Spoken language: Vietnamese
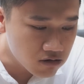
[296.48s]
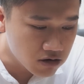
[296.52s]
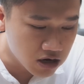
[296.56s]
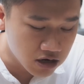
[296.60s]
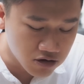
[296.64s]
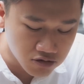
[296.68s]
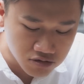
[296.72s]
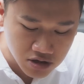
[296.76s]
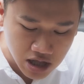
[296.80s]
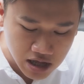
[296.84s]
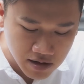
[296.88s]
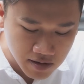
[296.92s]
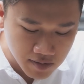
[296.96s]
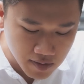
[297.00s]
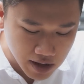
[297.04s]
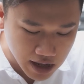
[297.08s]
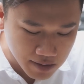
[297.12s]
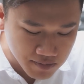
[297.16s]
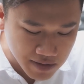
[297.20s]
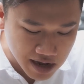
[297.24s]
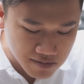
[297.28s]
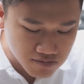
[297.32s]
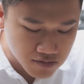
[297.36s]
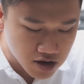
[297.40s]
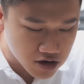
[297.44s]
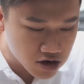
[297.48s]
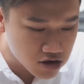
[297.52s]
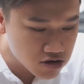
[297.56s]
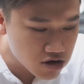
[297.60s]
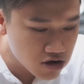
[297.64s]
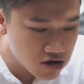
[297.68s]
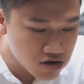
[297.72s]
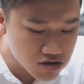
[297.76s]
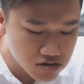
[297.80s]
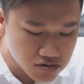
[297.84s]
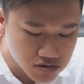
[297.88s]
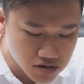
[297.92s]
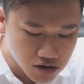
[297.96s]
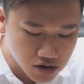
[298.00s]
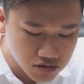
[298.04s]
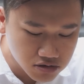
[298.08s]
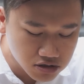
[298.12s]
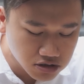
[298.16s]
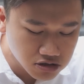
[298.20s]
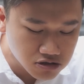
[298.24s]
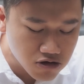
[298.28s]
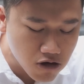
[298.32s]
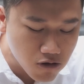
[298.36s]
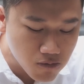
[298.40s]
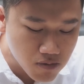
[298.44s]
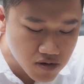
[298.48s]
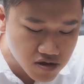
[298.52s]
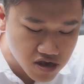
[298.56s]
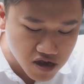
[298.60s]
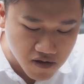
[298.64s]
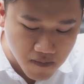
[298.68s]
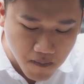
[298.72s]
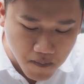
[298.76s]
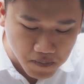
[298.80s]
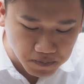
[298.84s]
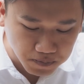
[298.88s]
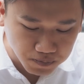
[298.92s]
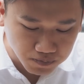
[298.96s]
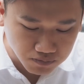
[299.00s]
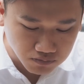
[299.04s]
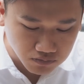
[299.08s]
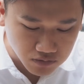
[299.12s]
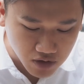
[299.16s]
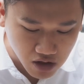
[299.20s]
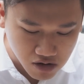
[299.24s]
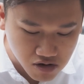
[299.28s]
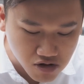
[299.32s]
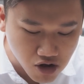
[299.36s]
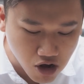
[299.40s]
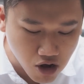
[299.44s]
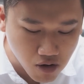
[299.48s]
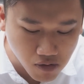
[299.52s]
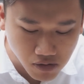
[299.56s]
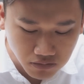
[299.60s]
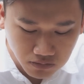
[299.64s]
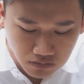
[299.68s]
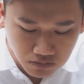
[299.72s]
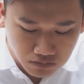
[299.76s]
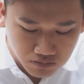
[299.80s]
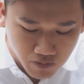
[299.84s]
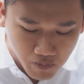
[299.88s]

Lần đầu tiên em ăn mà nó có nước sốt, ngon lắm.